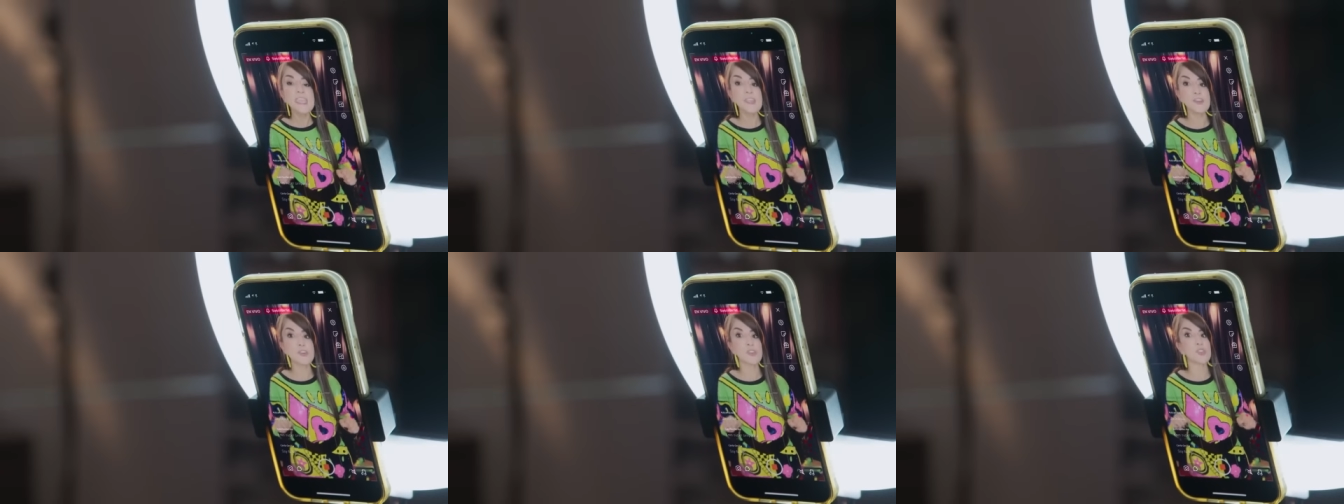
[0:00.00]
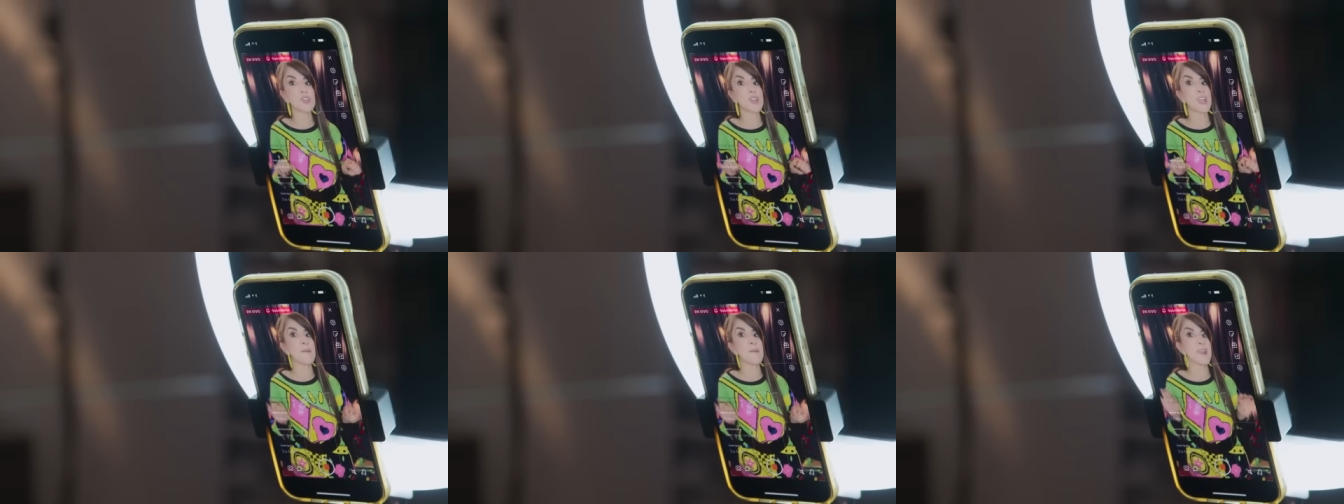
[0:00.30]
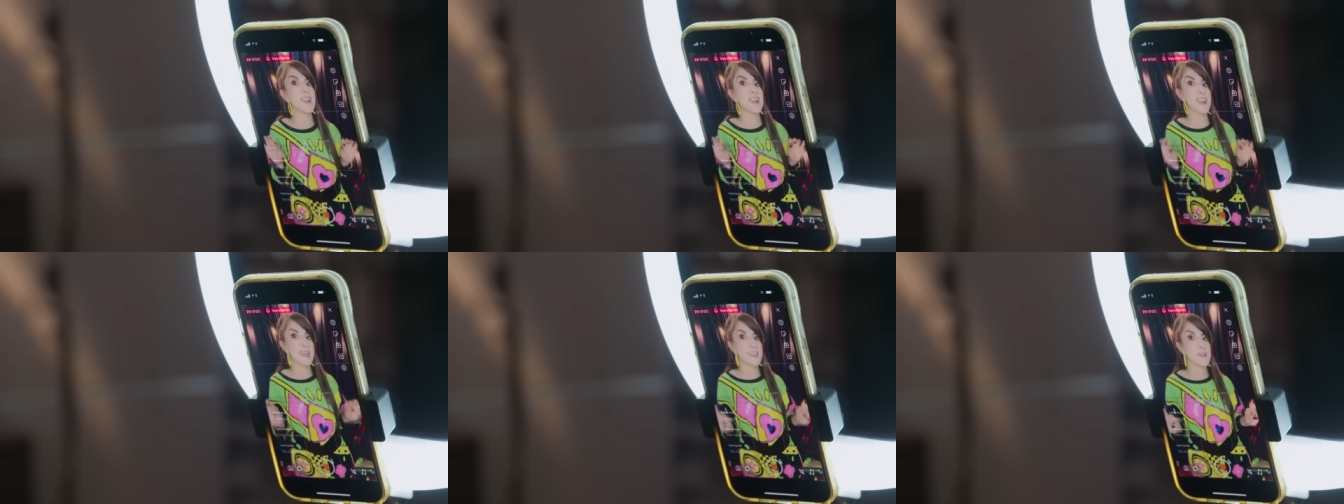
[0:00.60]
y no
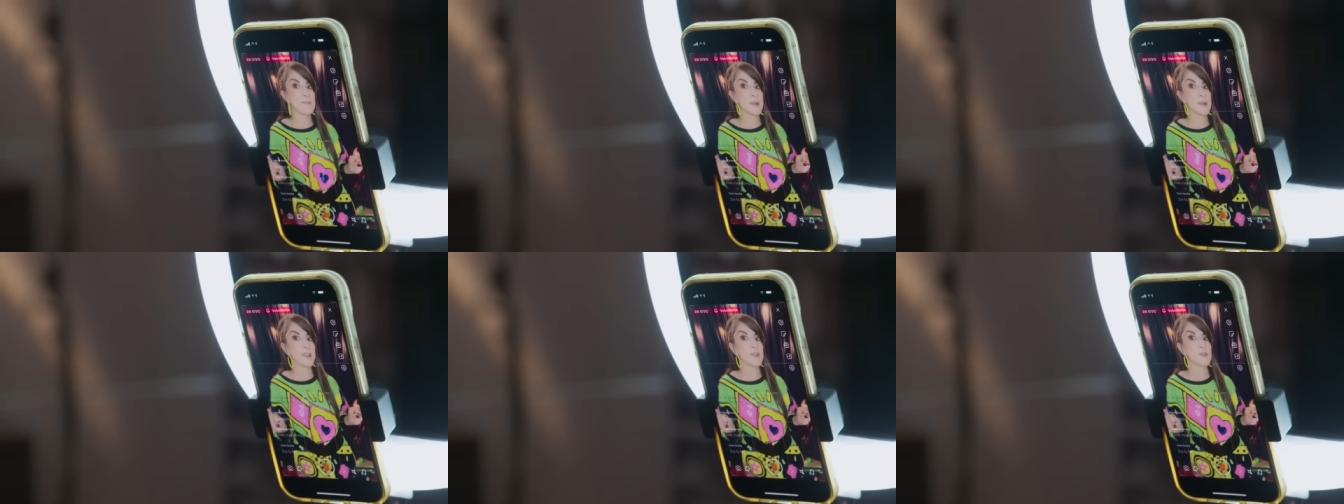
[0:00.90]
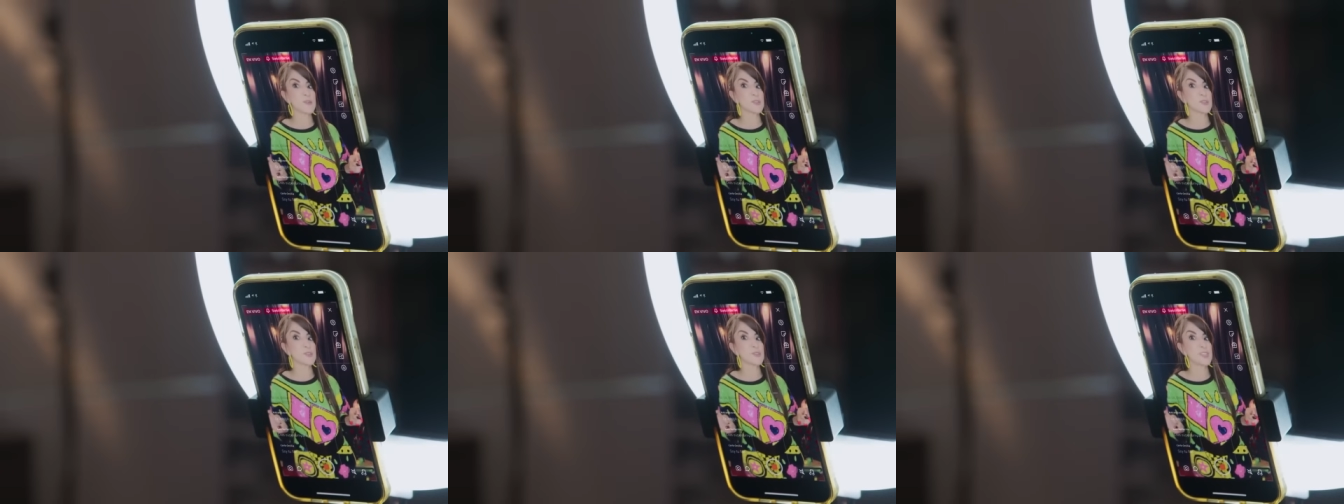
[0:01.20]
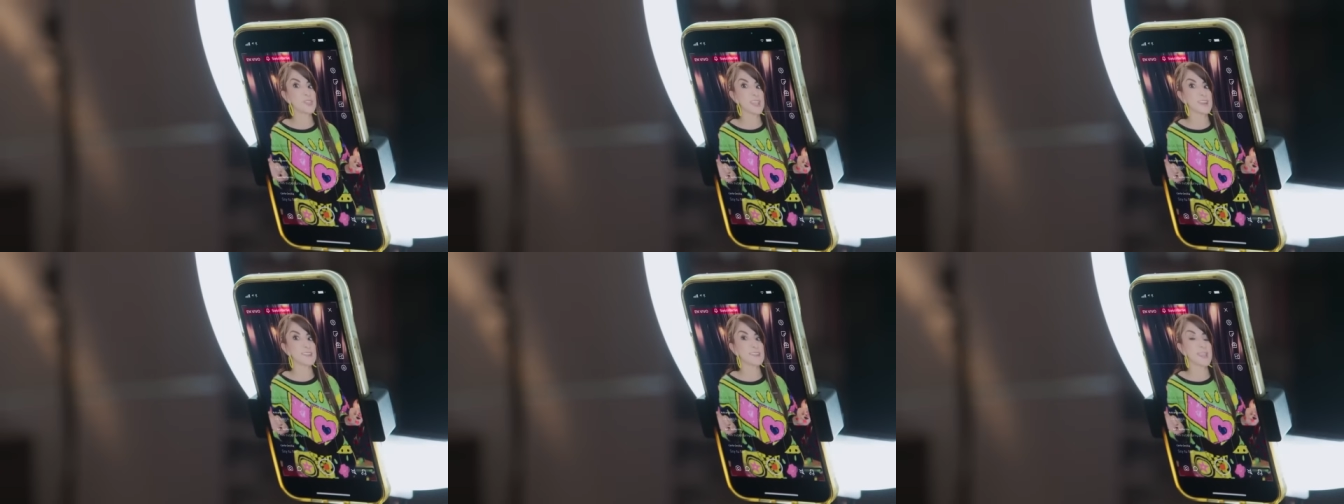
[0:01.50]
tocaba nada para no
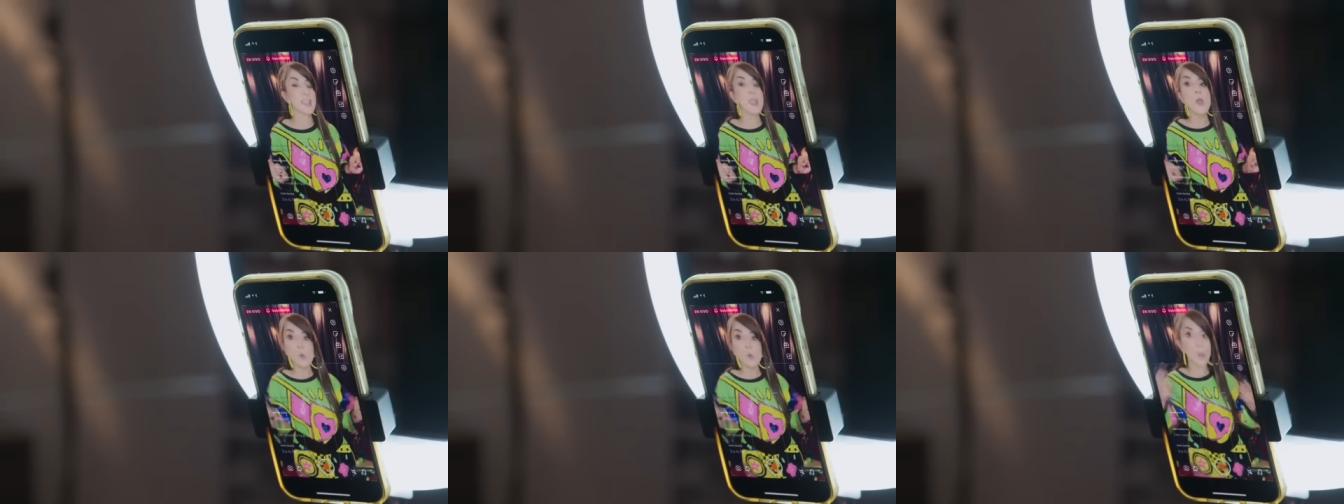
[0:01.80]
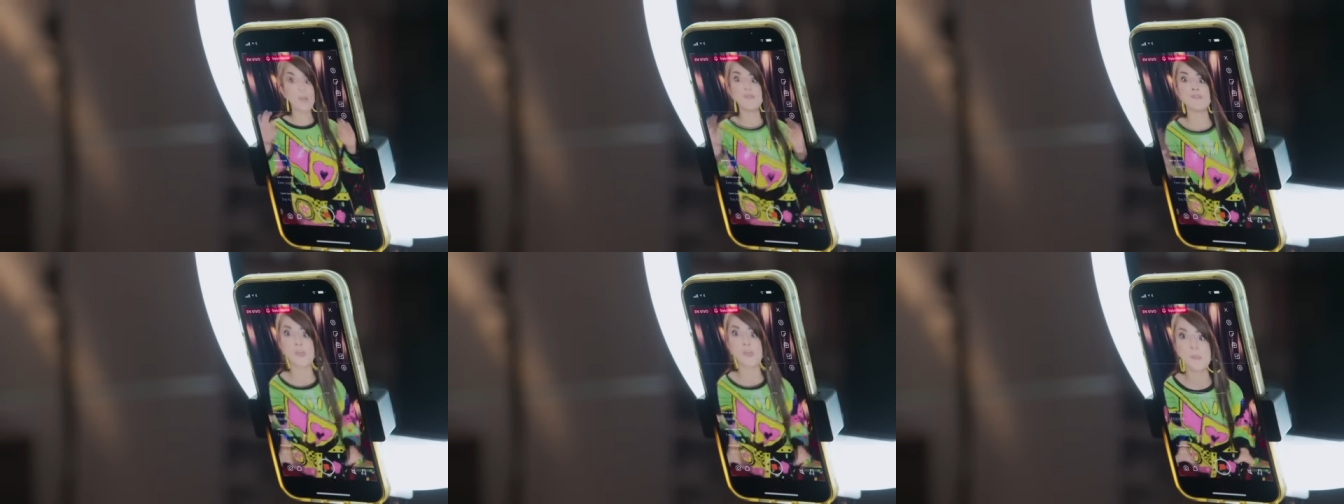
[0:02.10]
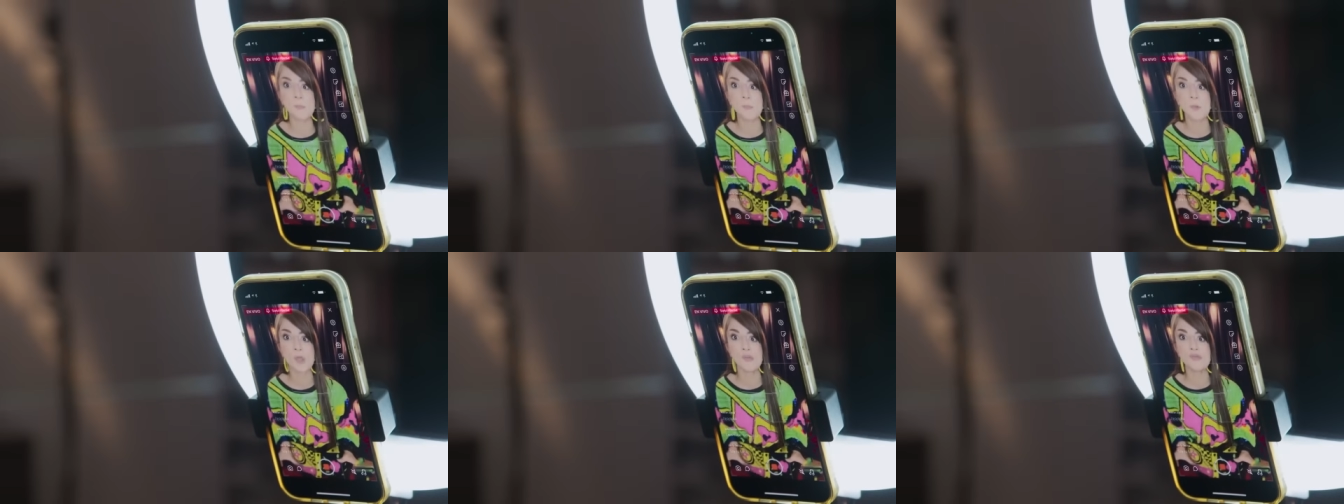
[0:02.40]
ensuciarse. Cuando
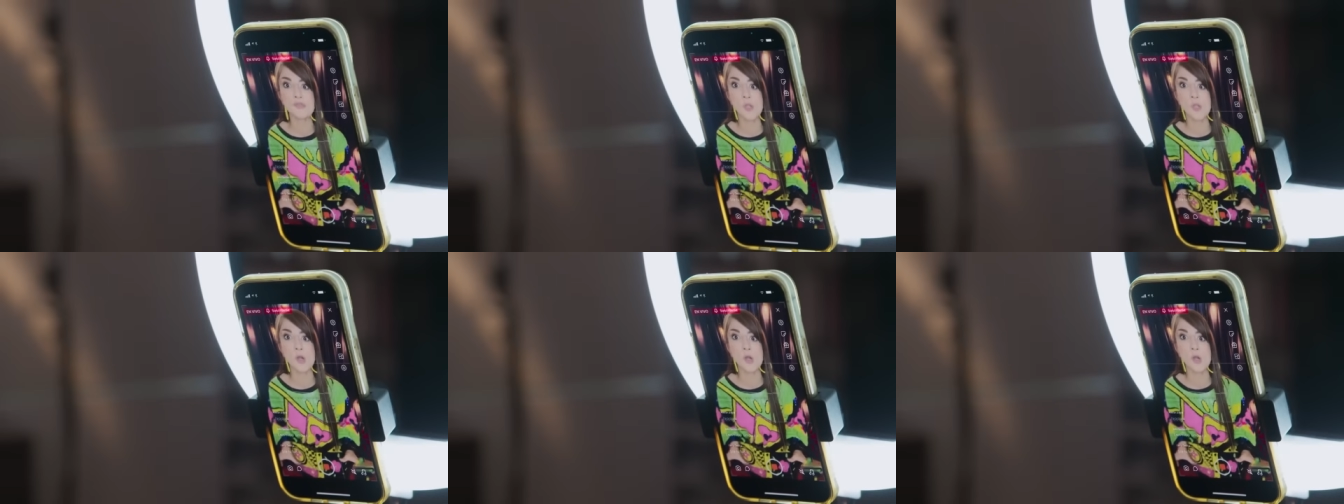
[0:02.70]
de pronto.